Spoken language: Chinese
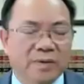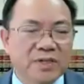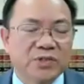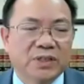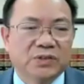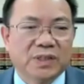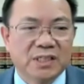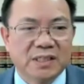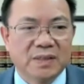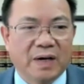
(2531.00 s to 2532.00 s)
我那时候觉得
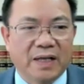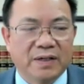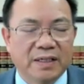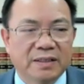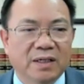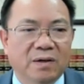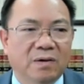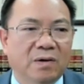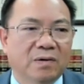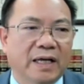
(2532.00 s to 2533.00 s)
奇怪了，以
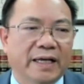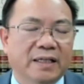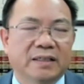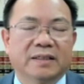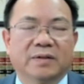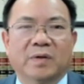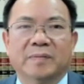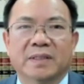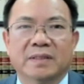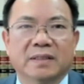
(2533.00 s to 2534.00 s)
后后来我
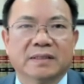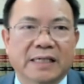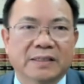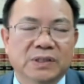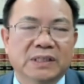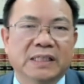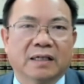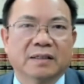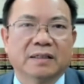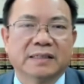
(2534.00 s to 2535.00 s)
们再去
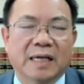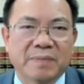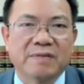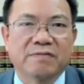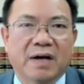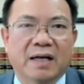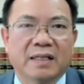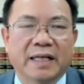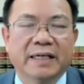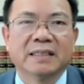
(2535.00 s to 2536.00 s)
想想办法
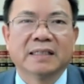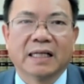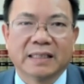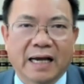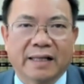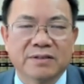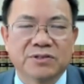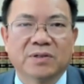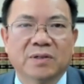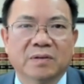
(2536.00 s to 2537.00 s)
来跟他谈的
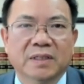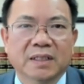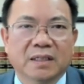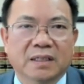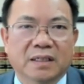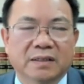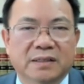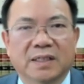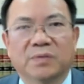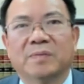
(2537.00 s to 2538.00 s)
时候，呃，这
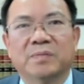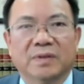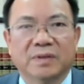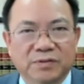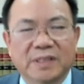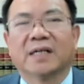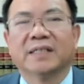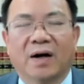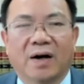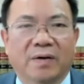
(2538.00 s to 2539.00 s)
个我们非常
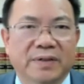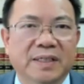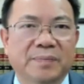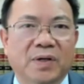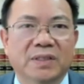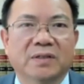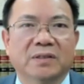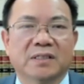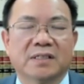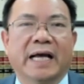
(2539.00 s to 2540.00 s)
要好的一个朋友，
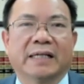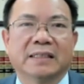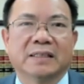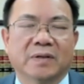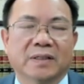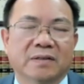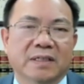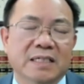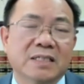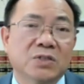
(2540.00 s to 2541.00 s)
也是梁警官的话，
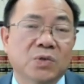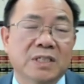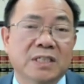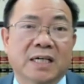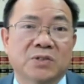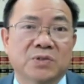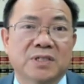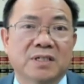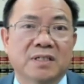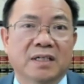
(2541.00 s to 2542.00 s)
也是做警察出
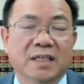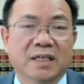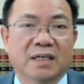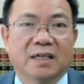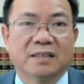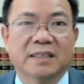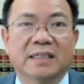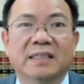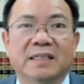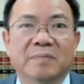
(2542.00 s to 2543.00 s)
身的，啊、呃，这
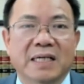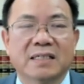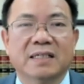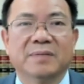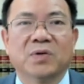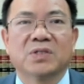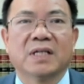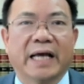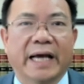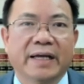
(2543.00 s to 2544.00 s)
艾莉每次李博士
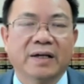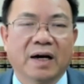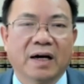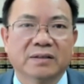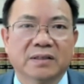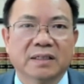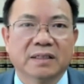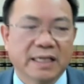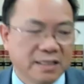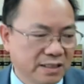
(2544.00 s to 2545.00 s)
来啊，这个
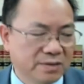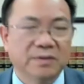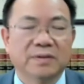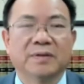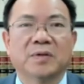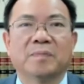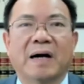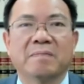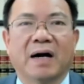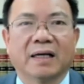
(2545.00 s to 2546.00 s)
艾莉都都
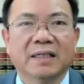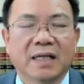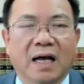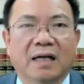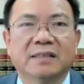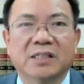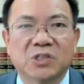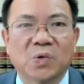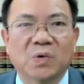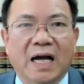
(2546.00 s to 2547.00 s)
帮忙啊接
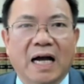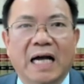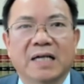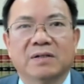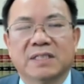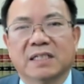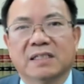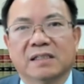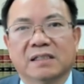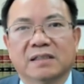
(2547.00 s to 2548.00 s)
送啊，还有这
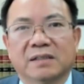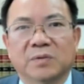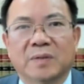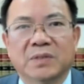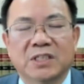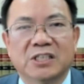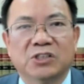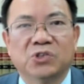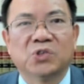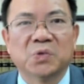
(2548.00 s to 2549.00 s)
个呃，我们一起
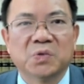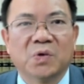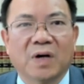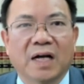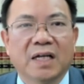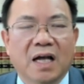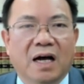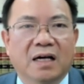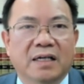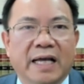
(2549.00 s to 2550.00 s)
去中国啊，
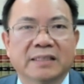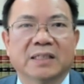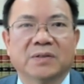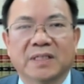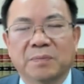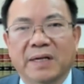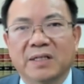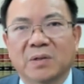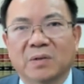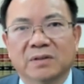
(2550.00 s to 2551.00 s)
啊、呃，梁警官也陪
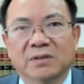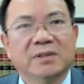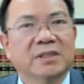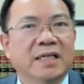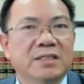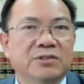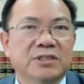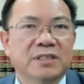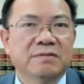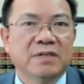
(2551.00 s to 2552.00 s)
同，所以他就
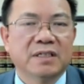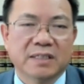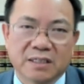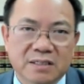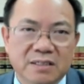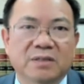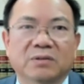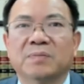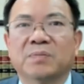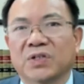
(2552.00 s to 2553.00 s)
是因为也是有
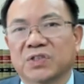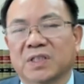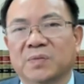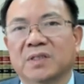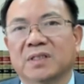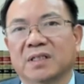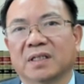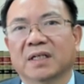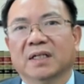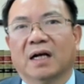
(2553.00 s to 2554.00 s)
depression 的问题
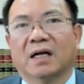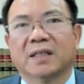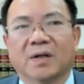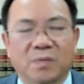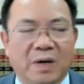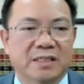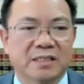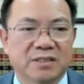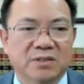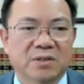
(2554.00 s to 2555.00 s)
啊、呃，到了晚
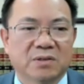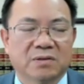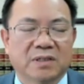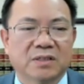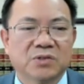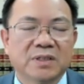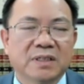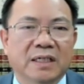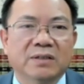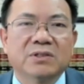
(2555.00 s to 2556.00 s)
期之后的话，所以
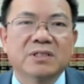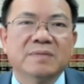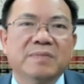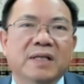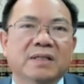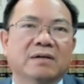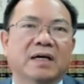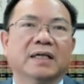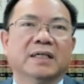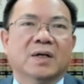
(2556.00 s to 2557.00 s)
很多身边的
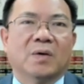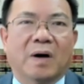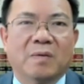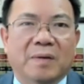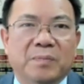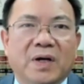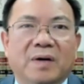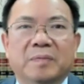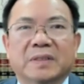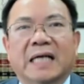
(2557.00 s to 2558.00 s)
话，往往不
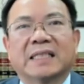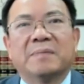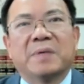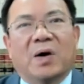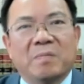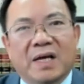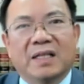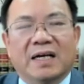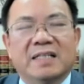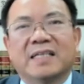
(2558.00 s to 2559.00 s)
要看他表面
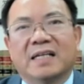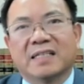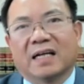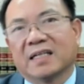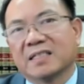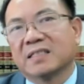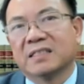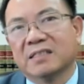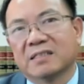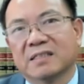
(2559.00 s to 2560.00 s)
很坚强，但是
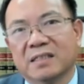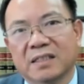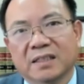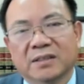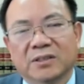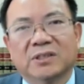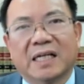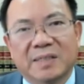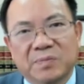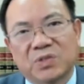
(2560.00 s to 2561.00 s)
其实。就
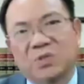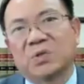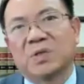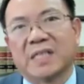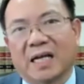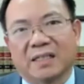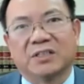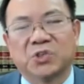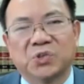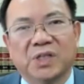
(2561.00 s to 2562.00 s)
像李博士所讲的，
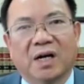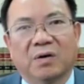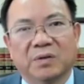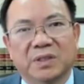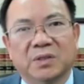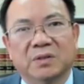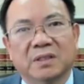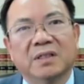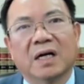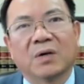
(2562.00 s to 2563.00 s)
需要有
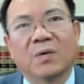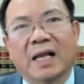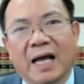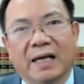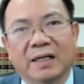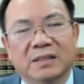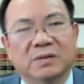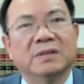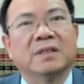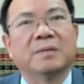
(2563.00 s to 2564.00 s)
人的关爱，有
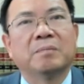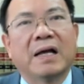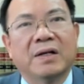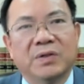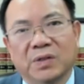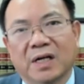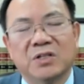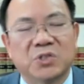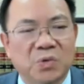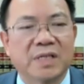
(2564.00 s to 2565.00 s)
人的伴侣很
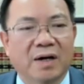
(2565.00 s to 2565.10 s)
重